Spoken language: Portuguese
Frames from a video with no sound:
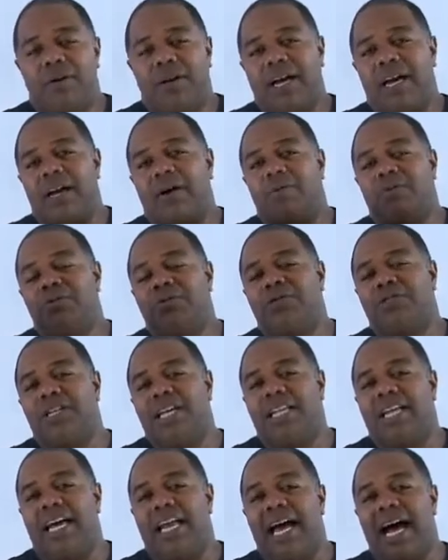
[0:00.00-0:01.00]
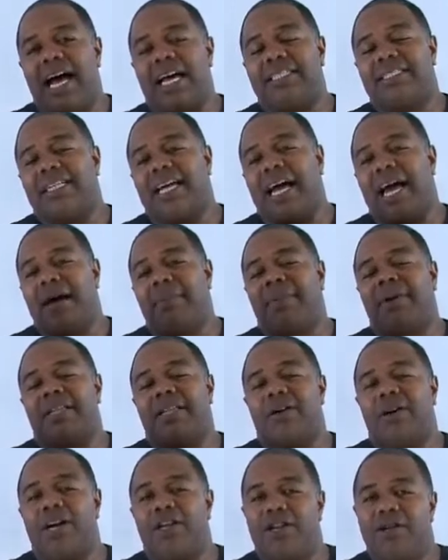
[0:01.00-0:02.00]
que era um dos generais da época
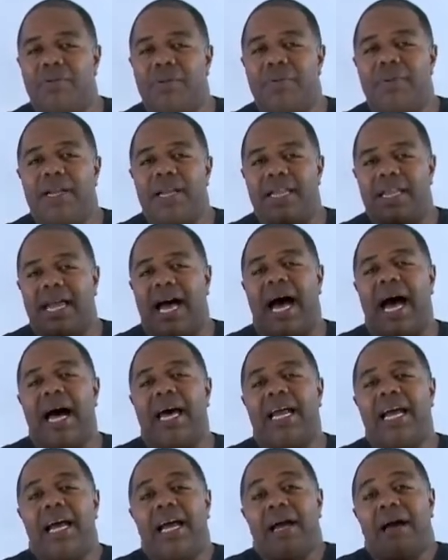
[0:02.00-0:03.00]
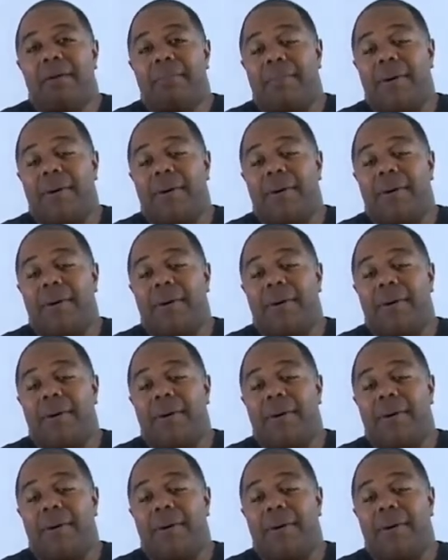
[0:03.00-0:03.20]
do regime militar,